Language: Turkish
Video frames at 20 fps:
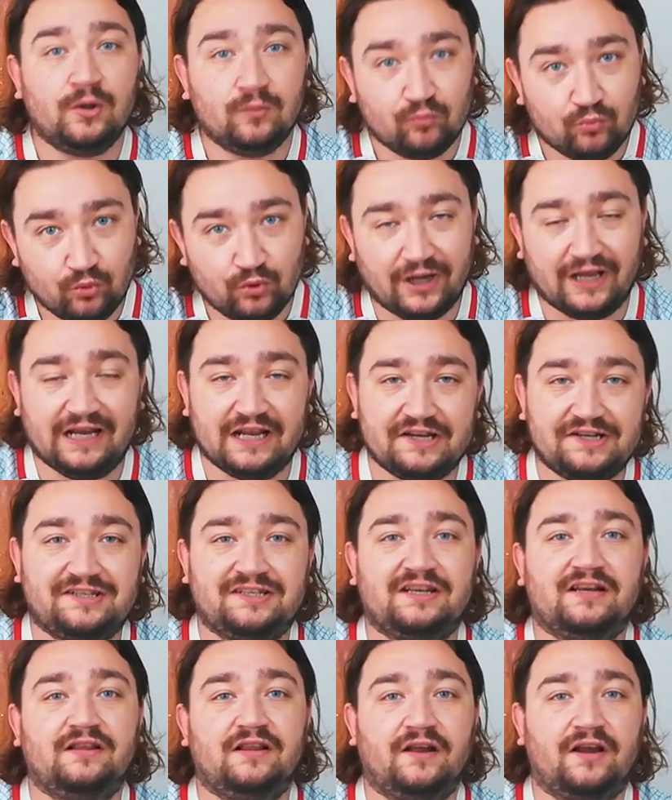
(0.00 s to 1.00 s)
Bu
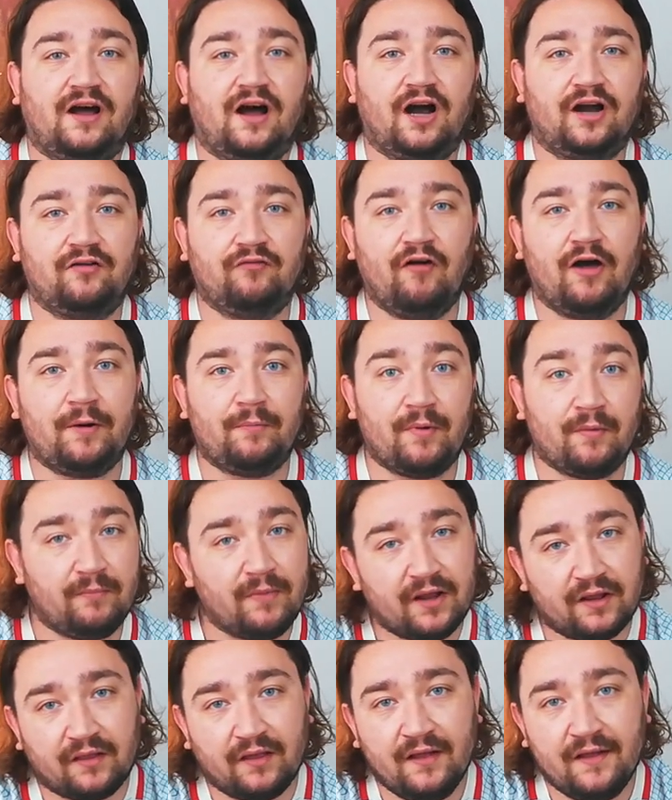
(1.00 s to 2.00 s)
eleştirilere hak
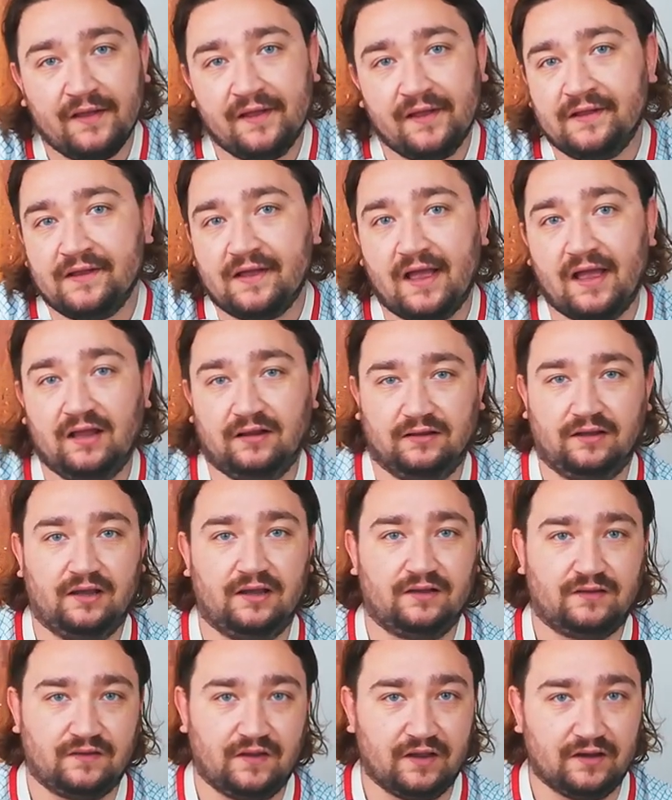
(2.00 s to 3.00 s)
vermemek
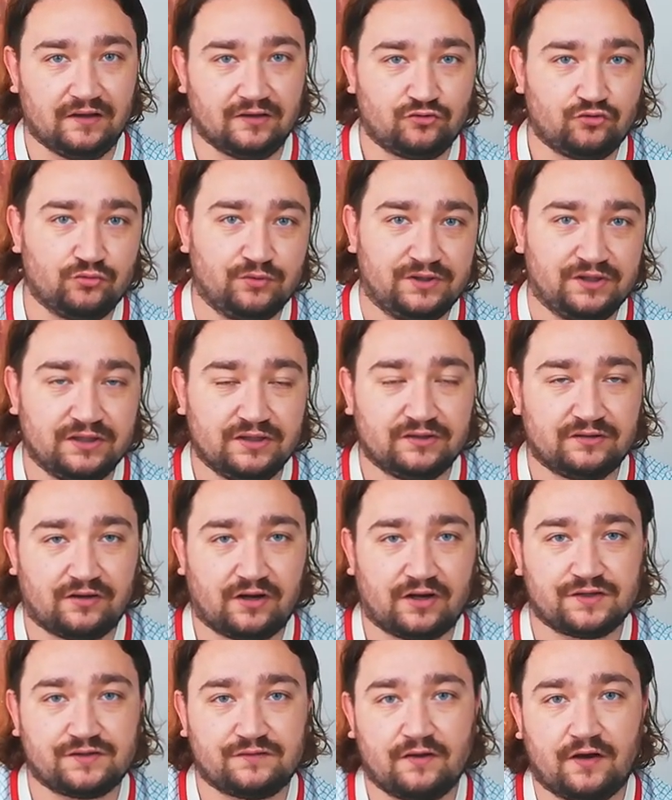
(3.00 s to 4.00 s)
elde değil. Çünkü
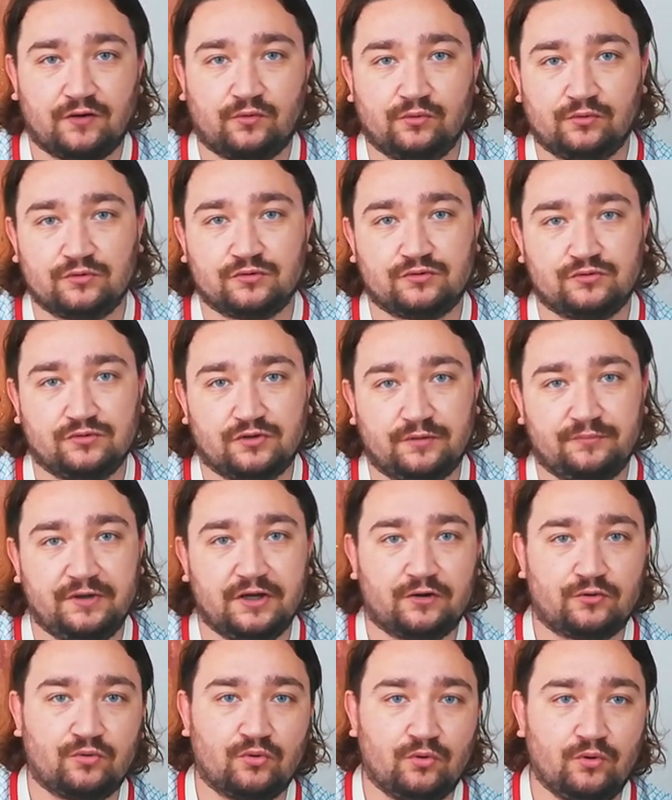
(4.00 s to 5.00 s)
transfer konusunda
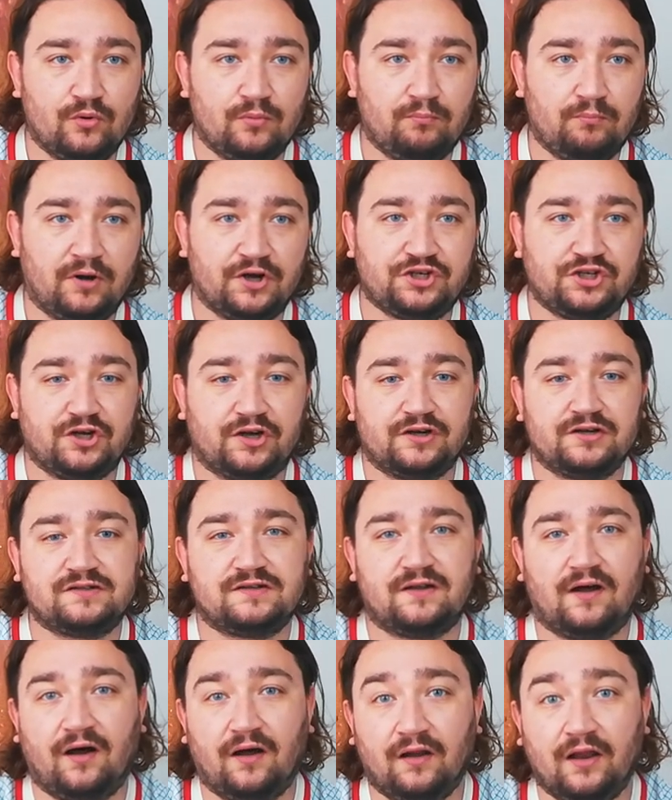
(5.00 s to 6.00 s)
bir türlü başarı
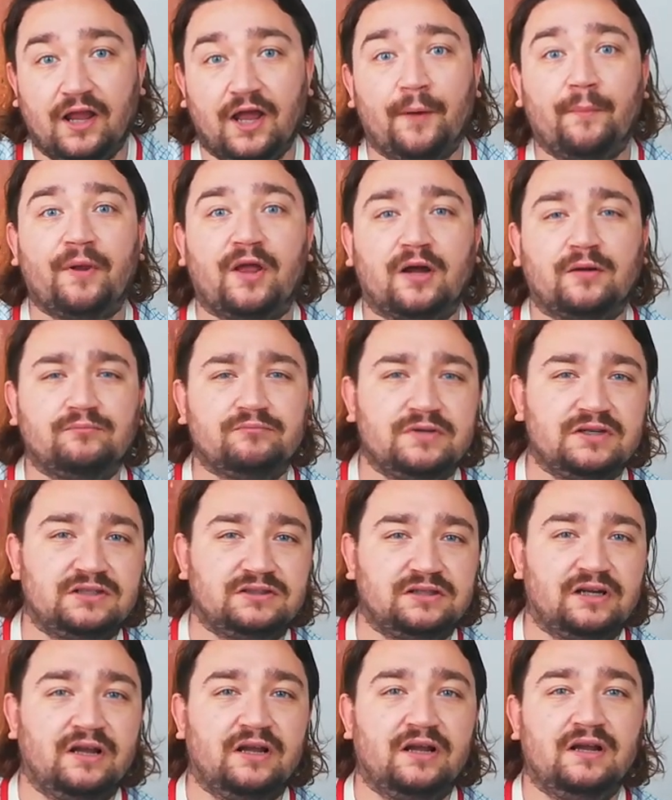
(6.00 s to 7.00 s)
sağlayamayan
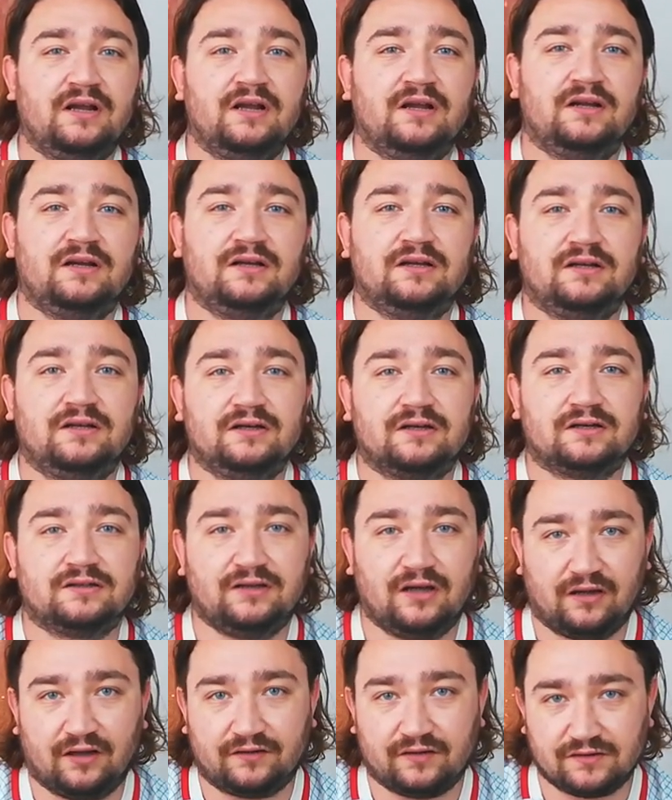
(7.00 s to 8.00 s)
bir e,
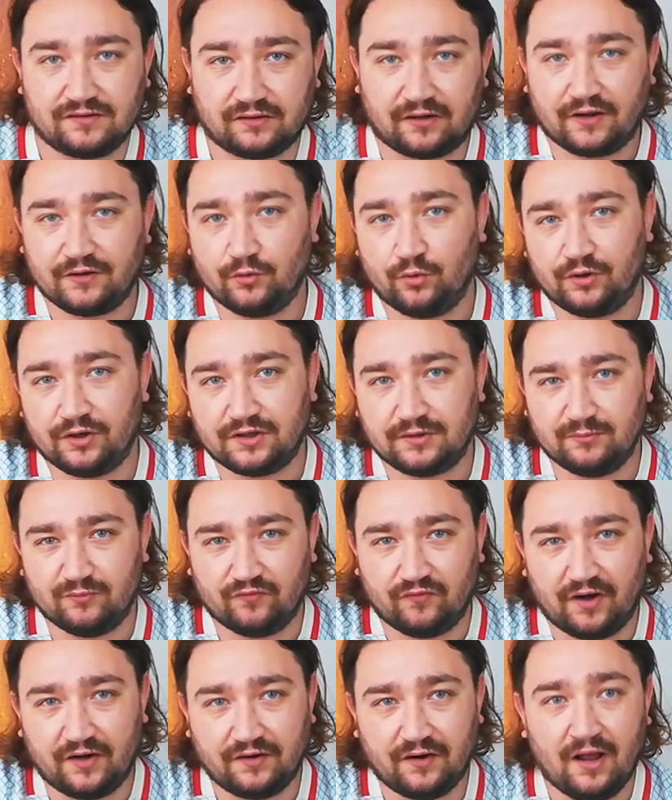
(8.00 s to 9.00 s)
Galatasaray yönetimi
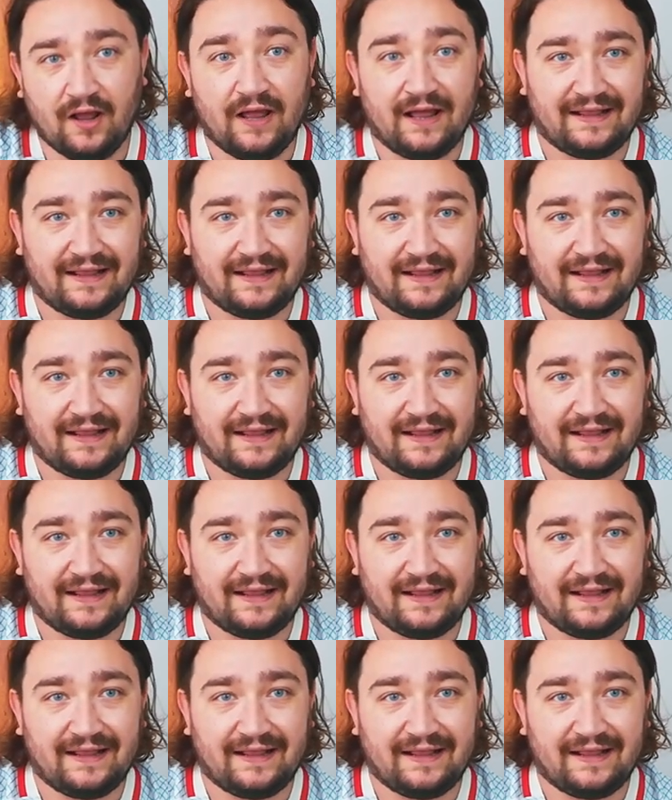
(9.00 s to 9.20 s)
var.